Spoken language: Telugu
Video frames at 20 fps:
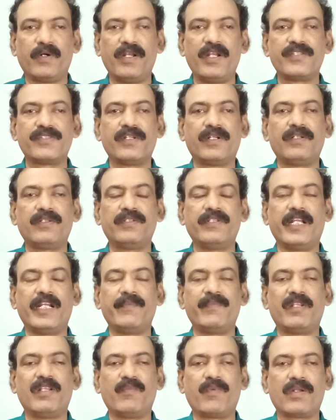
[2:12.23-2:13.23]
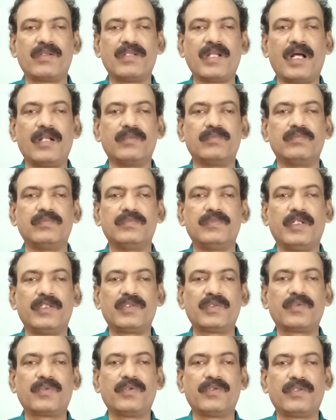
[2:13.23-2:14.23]
పోలీసు వాళ్ళు ఎనిమిది బృందాలు
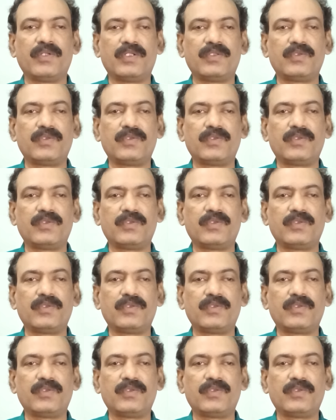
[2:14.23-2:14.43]
ఎత్తుక్కుంటూ